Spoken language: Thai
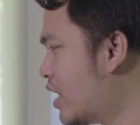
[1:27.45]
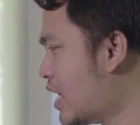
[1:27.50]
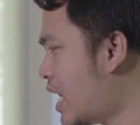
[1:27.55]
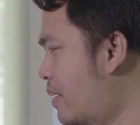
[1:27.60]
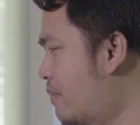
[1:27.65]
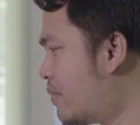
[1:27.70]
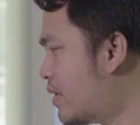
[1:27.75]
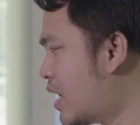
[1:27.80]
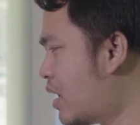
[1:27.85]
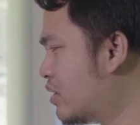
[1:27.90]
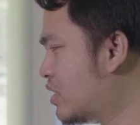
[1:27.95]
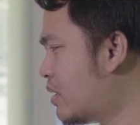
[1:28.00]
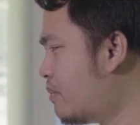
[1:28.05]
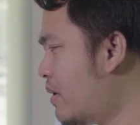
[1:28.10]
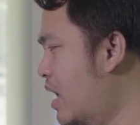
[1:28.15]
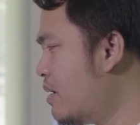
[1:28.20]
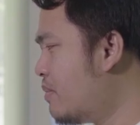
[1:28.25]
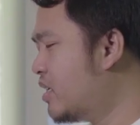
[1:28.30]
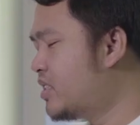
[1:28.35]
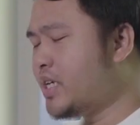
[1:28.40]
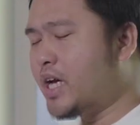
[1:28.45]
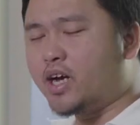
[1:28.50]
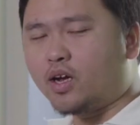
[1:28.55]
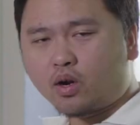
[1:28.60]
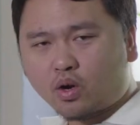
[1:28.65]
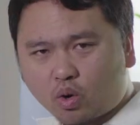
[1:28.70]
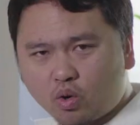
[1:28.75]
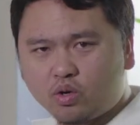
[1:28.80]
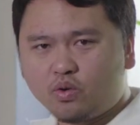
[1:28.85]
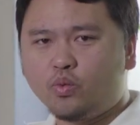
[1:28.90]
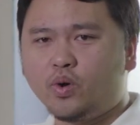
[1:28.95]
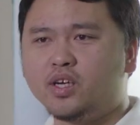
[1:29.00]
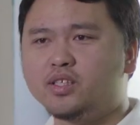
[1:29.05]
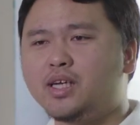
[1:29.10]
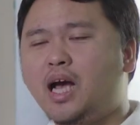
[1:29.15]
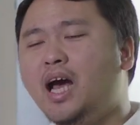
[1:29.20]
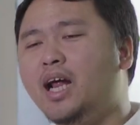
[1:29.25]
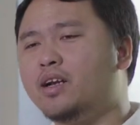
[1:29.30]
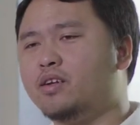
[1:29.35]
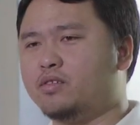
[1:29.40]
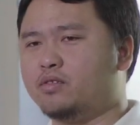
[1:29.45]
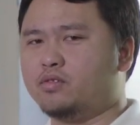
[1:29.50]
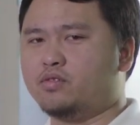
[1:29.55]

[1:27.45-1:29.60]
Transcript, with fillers: นะครับเราสามารถมาเช็ครุ่นเวอร์ชัน